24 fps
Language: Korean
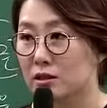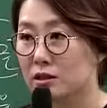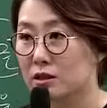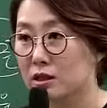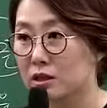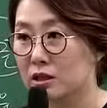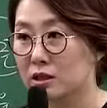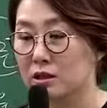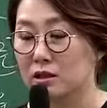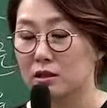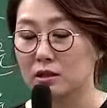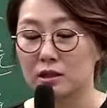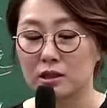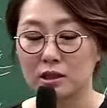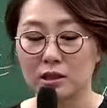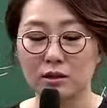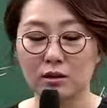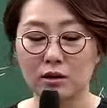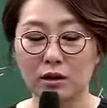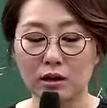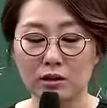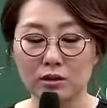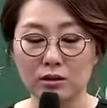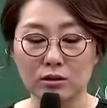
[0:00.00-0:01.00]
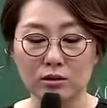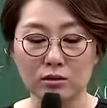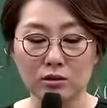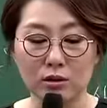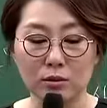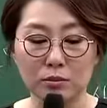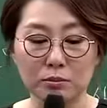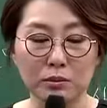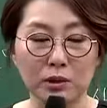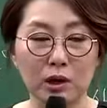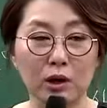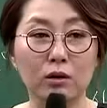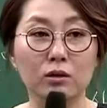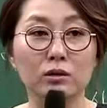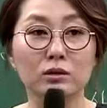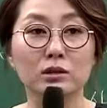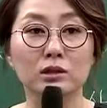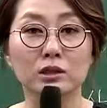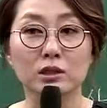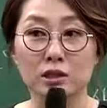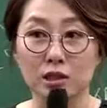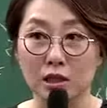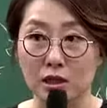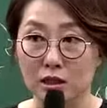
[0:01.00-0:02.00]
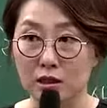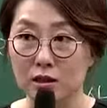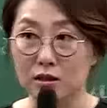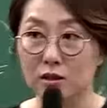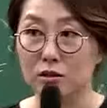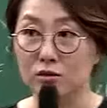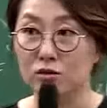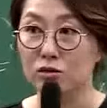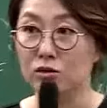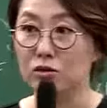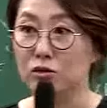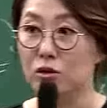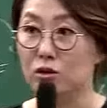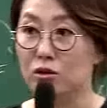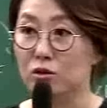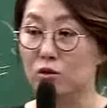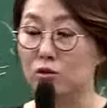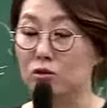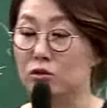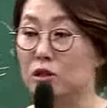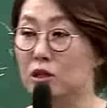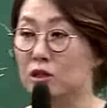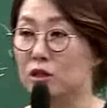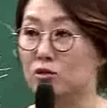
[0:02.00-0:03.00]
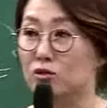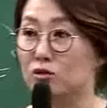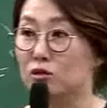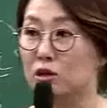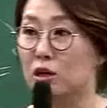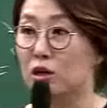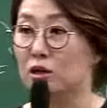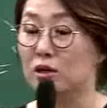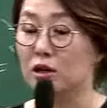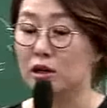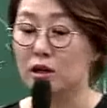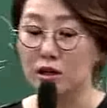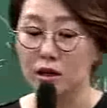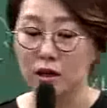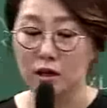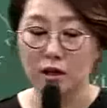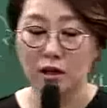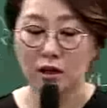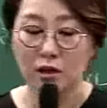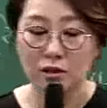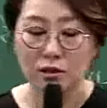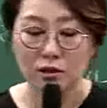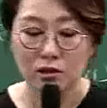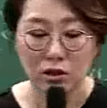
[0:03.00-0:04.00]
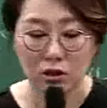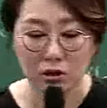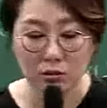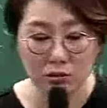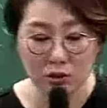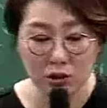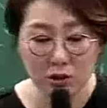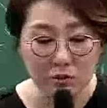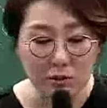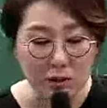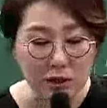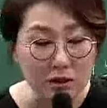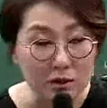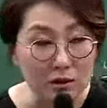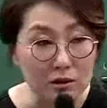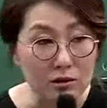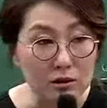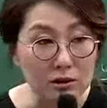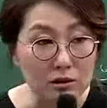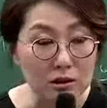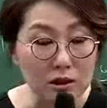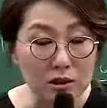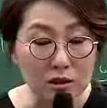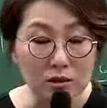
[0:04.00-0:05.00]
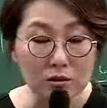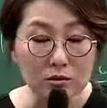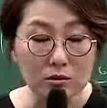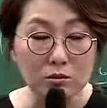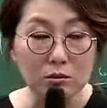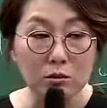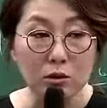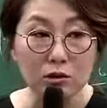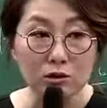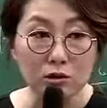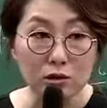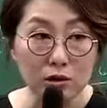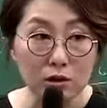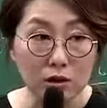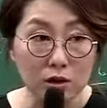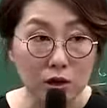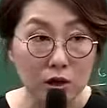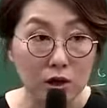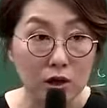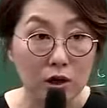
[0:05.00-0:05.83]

리을, 이러한 어떤 명칭, 그래 순서를 오늘과 유사하게 처음으로 만들었던 책은 뭐죠?